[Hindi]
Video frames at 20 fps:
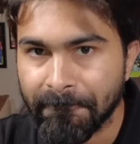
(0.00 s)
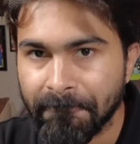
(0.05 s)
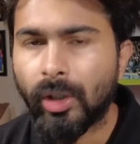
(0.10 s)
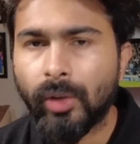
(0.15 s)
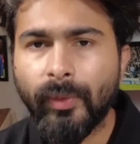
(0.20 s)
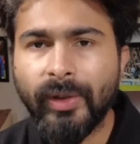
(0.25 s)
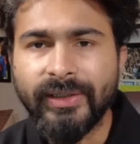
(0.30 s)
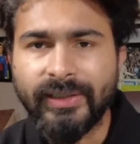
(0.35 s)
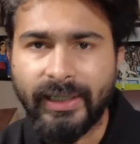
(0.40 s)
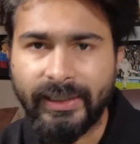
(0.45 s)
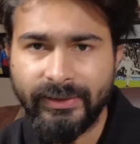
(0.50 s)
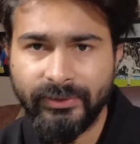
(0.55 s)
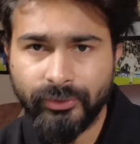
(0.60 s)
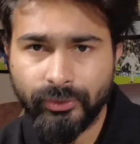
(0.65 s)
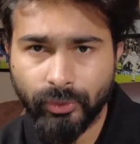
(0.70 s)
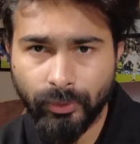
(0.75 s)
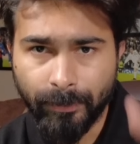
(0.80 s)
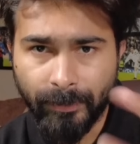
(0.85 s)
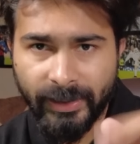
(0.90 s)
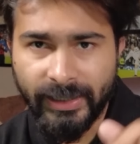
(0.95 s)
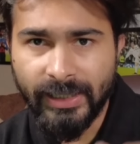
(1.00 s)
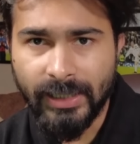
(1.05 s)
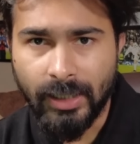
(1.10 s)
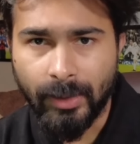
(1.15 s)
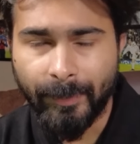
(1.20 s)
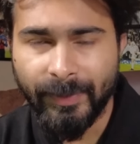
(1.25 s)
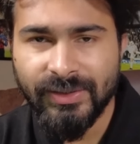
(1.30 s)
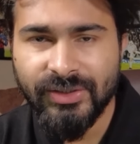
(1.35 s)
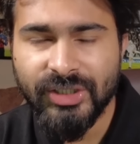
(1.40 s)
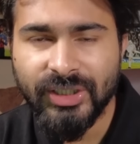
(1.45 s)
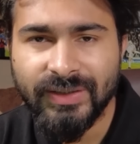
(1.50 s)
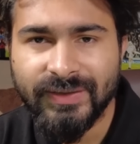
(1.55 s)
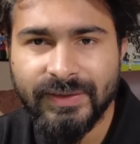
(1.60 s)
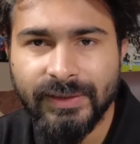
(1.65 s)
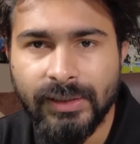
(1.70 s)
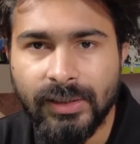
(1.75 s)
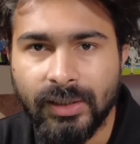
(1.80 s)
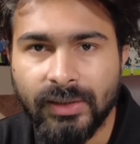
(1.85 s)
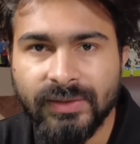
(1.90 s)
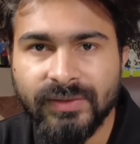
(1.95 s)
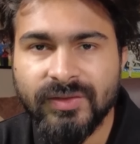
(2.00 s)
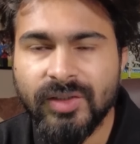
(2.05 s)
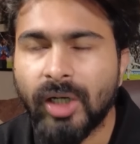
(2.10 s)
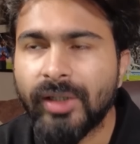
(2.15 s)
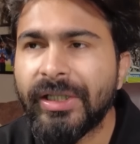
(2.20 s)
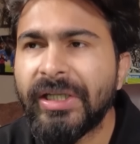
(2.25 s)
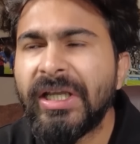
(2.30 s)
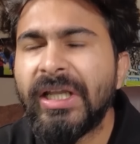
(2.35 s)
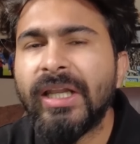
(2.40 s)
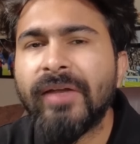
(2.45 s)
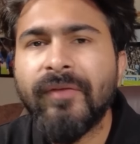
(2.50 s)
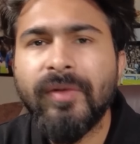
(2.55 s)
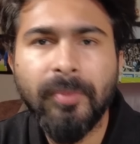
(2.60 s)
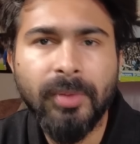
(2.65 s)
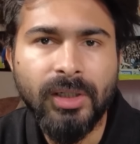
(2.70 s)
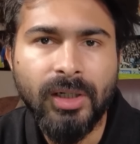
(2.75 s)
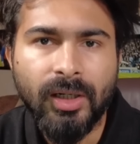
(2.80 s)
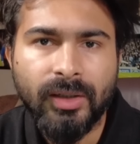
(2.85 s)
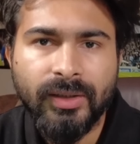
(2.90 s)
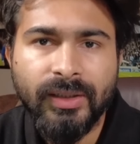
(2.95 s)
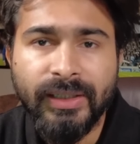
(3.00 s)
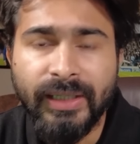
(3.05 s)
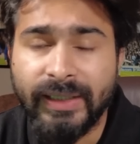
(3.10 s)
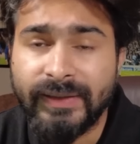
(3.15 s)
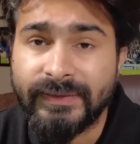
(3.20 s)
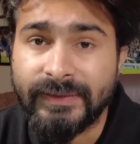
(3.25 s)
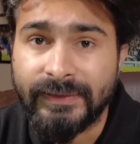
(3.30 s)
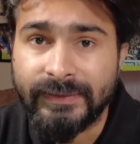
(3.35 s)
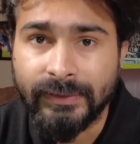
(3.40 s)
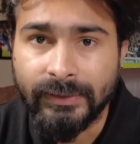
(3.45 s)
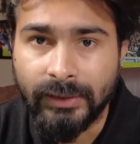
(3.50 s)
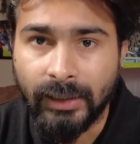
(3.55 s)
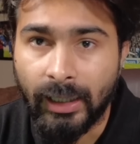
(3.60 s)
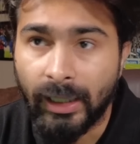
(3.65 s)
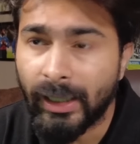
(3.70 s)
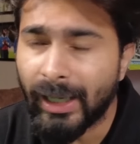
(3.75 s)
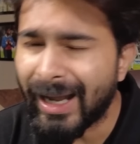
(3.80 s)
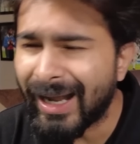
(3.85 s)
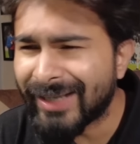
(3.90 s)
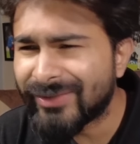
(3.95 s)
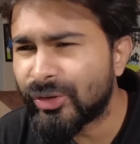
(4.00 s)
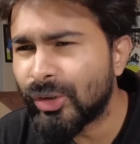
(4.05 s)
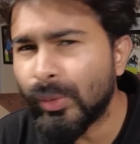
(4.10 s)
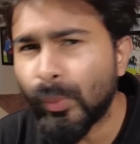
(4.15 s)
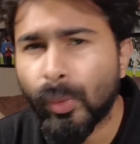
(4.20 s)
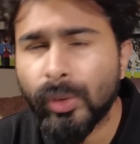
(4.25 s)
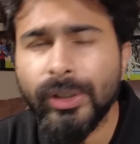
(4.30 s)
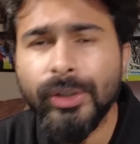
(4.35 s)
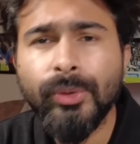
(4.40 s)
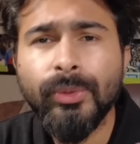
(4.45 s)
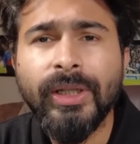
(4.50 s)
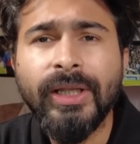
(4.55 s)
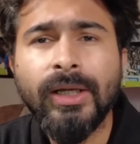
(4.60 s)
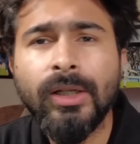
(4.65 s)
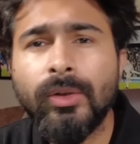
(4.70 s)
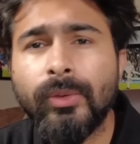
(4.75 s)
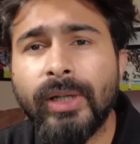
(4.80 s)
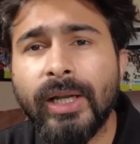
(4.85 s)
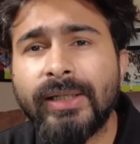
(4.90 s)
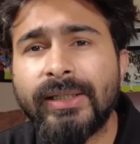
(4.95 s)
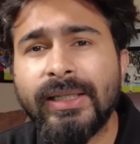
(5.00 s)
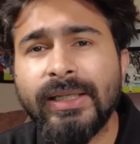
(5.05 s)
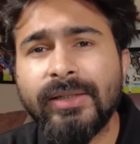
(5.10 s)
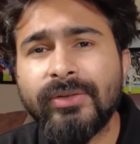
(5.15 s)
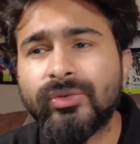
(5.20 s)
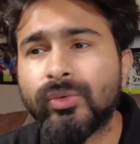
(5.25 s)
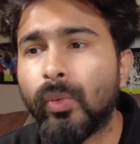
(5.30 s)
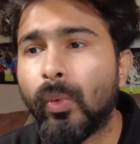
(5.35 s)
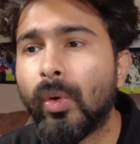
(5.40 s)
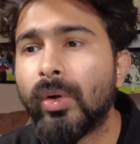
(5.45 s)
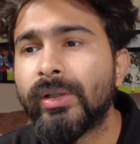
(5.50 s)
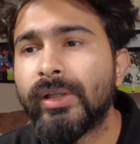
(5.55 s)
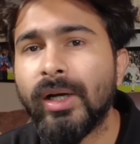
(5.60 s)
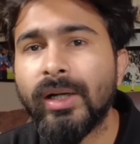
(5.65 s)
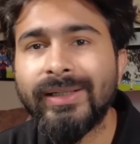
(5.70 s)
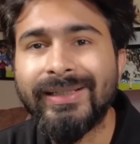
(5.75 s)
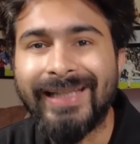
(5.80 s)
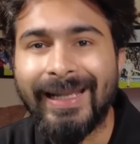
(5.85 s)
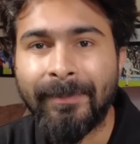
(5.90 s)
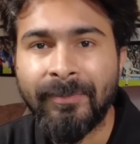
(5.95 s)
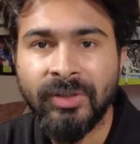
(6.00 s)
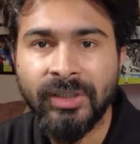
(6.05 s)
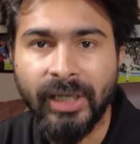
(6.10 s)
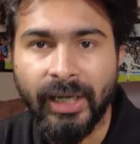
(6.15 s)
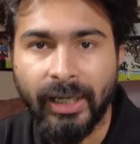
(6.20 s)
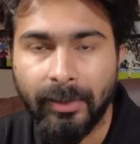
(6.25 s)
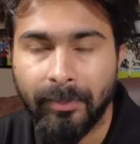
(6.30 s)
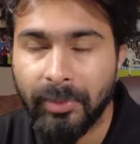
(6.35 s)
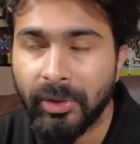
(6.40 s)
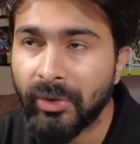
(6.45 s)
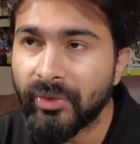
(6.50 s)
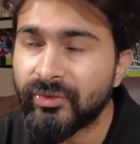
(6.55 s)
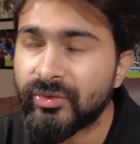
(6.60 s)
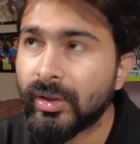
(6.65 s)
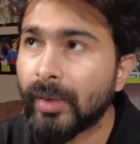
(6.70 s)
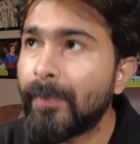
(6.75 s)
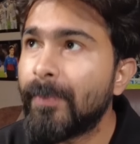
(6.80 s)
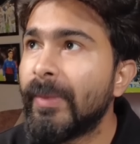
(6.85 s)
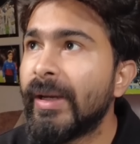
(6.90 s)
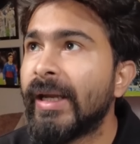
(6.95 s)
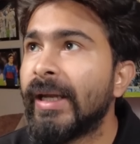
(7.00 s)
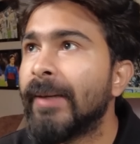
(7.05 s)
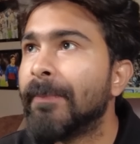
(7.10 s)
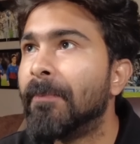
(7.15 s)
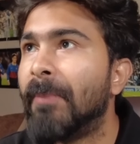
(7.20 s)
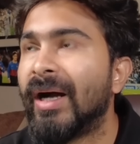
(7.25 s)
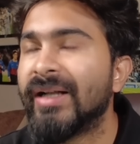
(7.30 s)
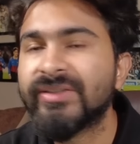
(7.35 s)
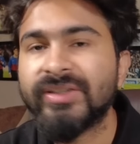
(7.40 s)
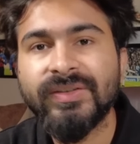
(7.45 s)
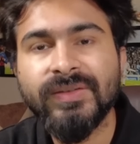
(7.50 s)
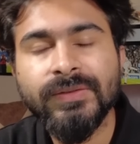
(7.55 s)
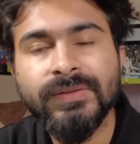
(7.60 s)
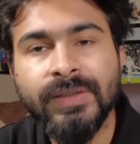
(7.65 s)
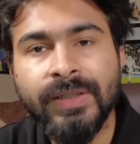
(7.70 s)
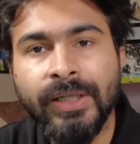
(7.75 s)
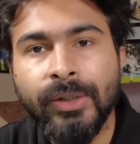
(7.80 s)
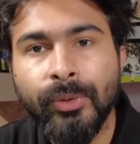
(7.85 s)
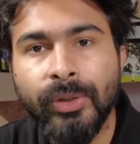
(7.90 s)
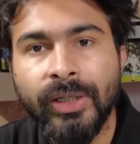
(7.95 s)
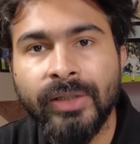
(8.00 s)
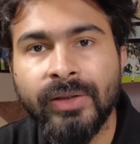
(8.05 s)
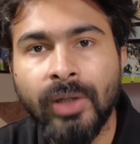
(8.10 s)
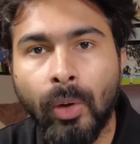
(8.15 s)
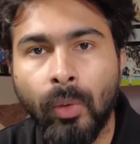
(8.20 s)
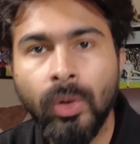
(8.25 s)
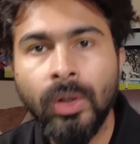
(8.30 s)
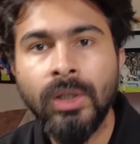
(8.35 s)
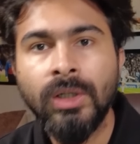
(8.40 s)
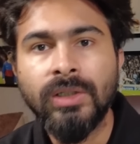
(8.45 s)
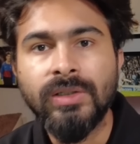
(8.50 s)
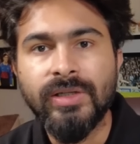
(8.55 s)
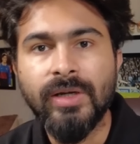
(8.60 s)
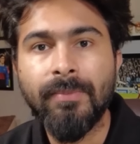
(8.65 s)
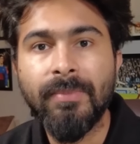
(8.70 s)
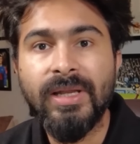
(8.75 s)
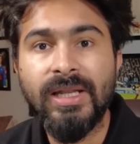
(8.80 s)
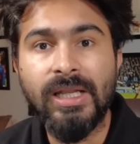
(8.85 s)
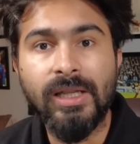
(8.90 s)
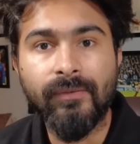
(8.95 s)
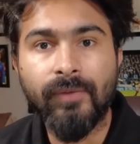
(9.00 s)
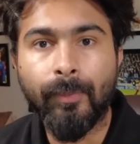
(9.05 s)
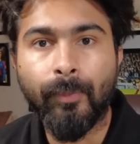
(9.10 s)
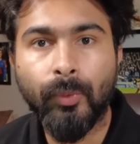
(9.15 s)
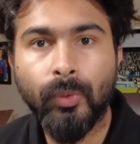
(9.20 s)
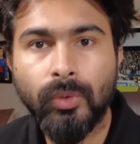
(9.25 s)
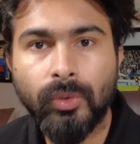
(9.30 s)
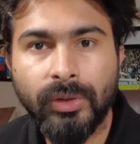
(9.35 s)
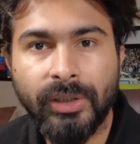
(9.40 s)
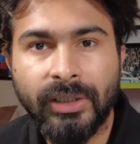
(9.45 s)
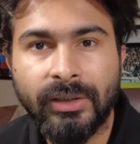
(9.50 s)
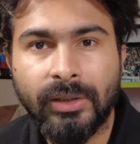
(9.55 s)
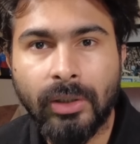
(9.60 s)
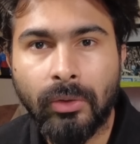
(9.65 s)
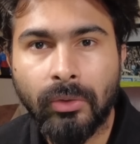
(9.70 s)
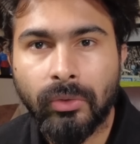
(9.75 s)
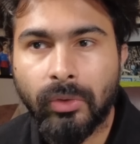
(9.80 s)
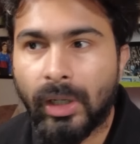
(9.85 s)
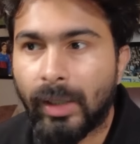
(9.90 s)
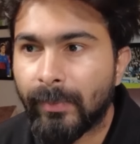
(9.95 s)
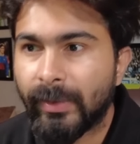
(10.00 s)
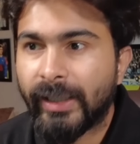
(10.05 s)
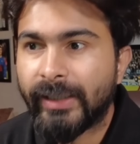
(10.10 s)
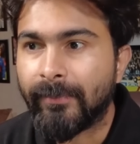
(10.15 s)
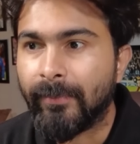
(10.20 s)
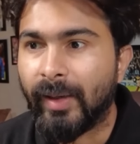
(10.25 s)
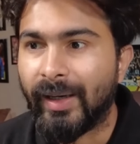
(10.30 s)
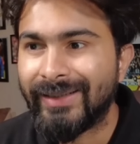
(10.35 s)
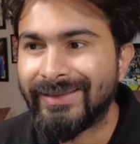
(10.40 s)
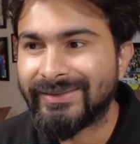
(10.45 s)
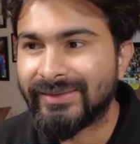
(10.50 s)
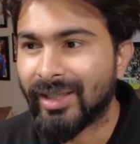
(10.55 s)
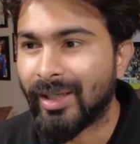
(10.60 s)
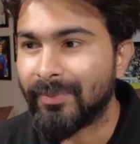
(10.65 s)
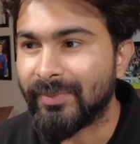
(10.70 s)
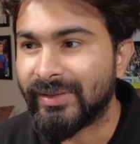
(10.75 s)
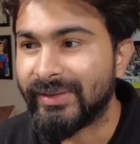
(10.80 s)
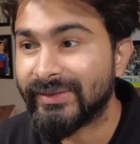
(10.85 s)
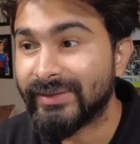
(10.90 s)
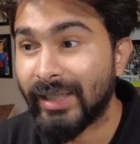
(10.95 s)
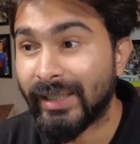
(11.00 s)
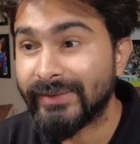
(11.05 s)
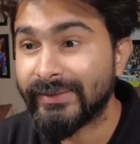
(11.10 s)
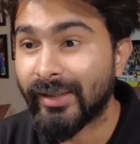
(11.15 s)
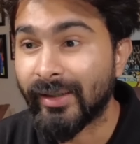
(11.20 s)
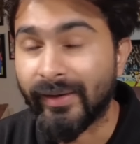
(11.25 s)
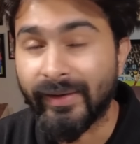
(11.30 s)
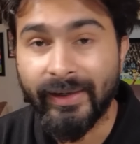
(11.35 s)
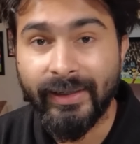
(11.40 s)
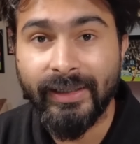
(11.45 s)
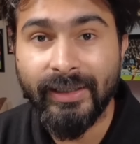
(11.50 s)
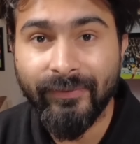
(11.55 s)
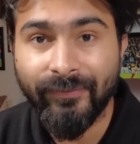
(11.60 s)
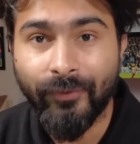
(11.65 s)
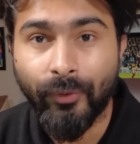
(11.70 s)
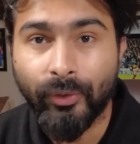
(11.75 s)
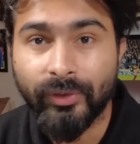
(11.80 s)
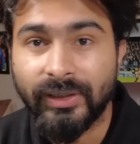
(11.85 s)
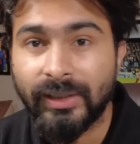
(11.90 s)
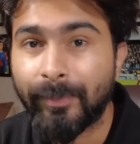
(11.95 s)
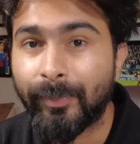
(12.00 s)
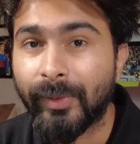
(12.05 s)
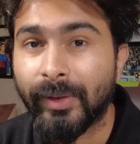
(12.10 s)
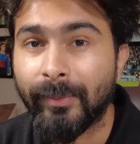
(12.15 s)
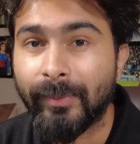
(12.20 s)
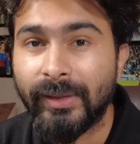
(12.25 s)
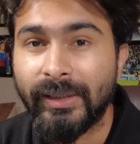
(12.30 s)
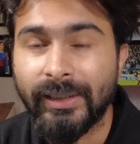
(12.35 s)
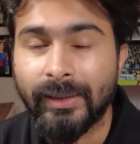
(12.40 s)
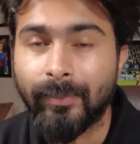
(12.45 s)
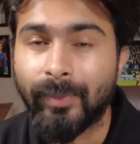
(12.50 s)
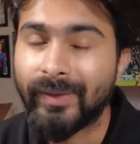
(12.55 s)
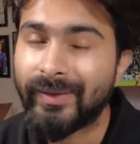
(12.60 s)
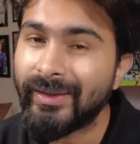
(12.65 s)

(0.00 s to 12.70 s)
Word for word: Alright guys, so मैं यहाँ पे Chelsea का starting 11 बना रहा था next season का. Actually wanted to take a look at कि squad का depth क्या है because जब मैं Manchester City को देखता हूँ, जब मैं Liverpool को देखता हूँ तो I'm like भाई साहब these guys are ready for the Premier League.